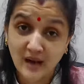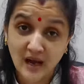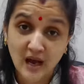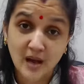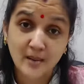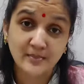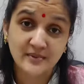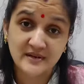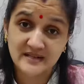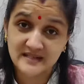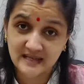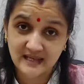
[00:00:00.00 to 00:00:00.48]

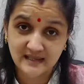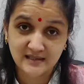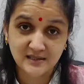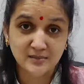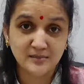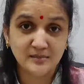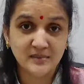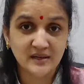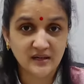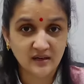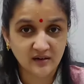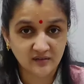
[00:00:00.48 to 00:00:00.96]

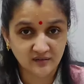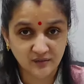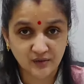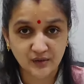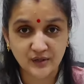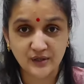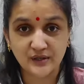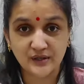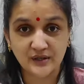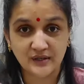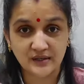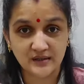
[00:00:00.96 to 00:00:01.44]
महाप्रसादम में
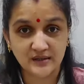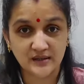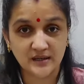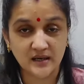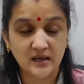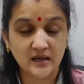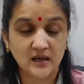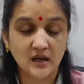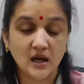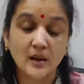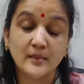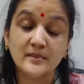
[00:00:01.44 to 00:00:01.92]
कन्वर्ट कर
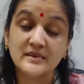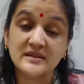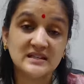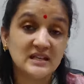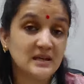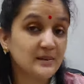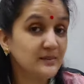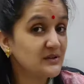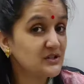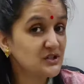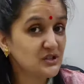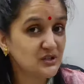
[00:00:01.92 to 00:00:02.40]
दिया है अब
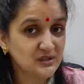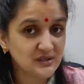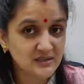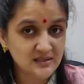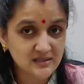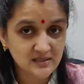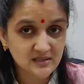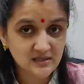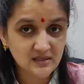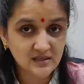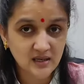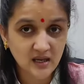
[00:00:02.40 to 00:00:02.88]
इसके पीछे
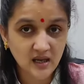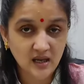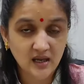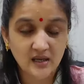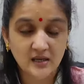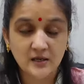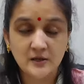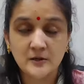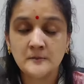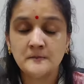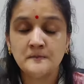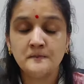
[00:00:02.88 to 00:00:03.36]
रीज़न क्या
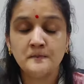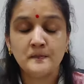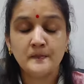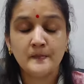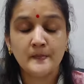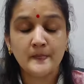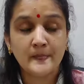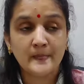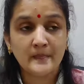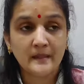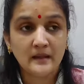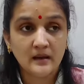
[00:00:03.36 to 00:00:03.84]
है
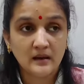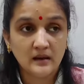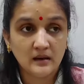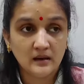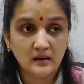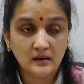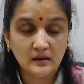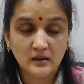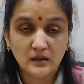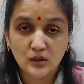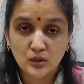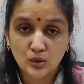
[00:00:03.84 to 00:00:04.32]

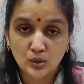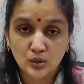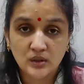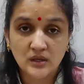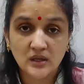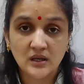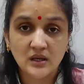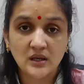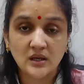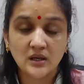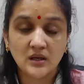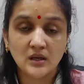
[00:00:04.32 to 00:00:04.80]

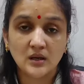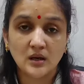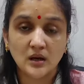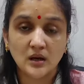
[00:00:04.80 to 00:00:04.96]
क्योंकि